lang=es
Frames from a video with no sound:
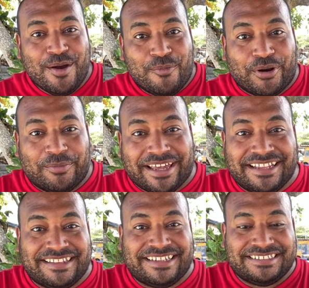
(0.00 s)
Bueno, mi
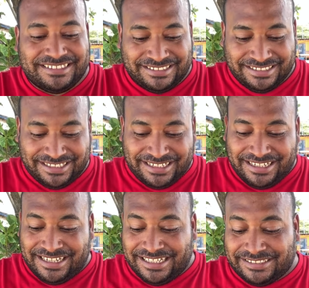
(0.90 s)
gente,
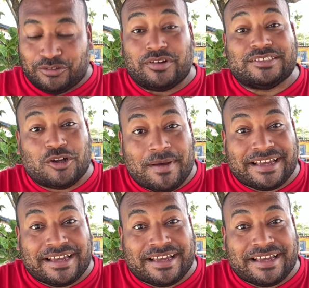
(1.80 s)
hice otro stop